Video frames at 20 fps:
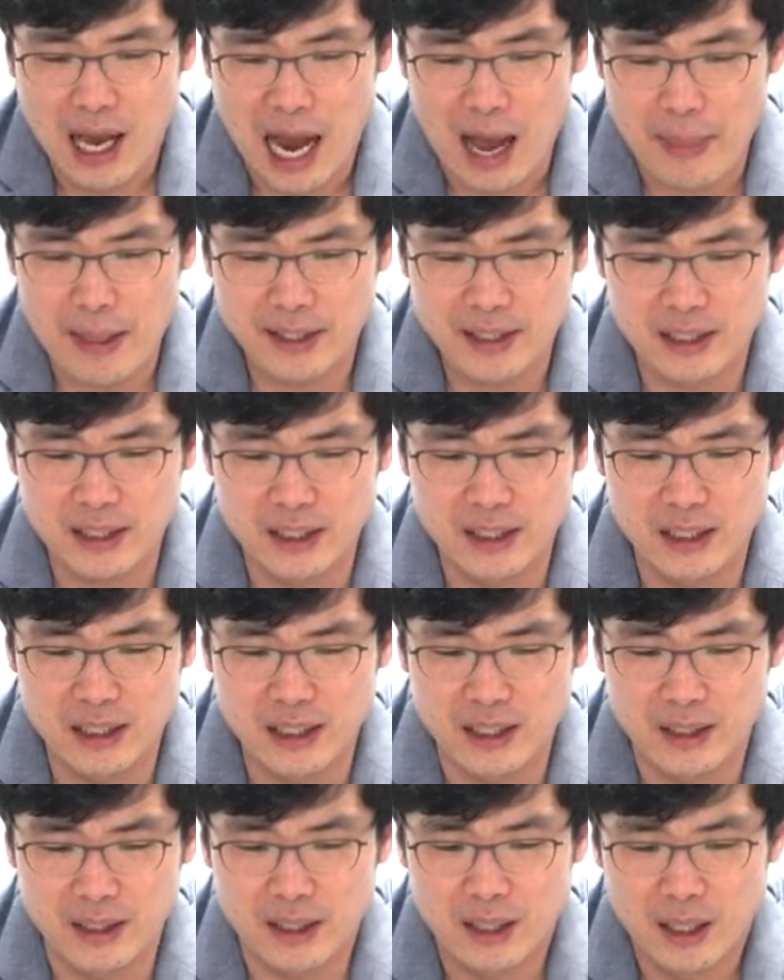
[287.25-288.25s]

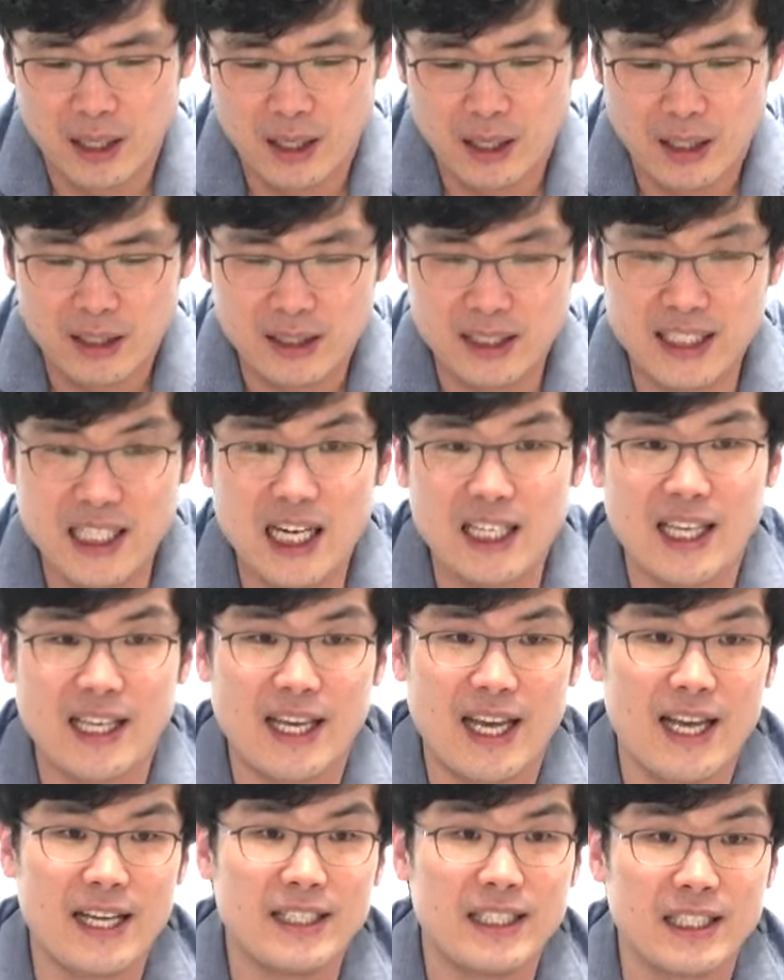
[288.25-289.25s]
하데스는
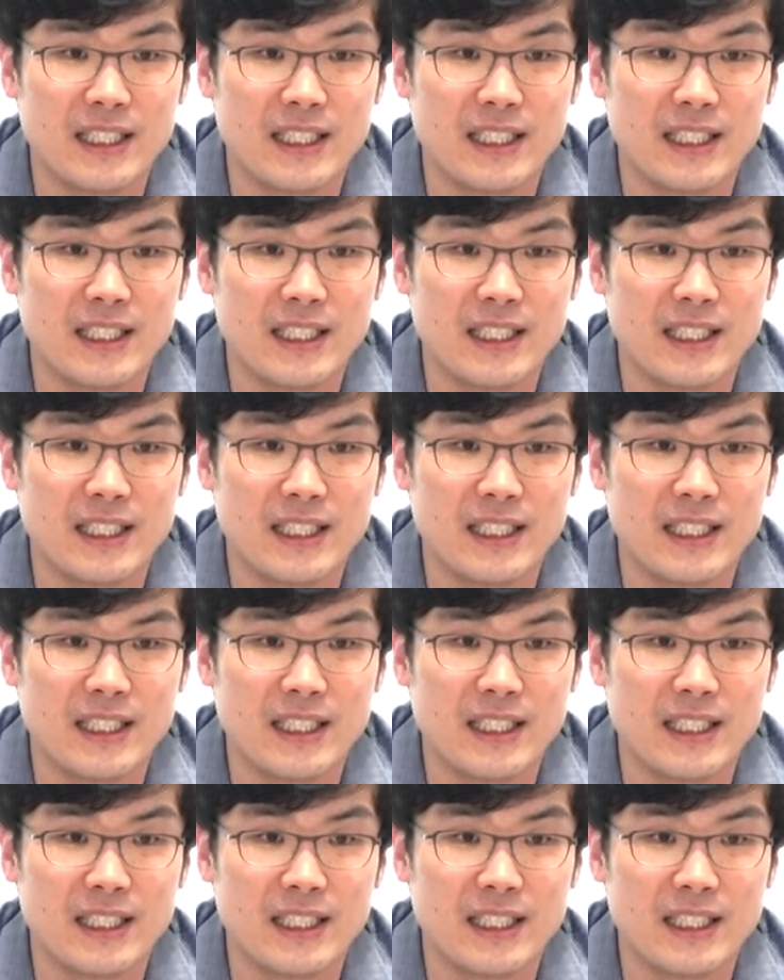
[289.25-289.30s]
지하세계의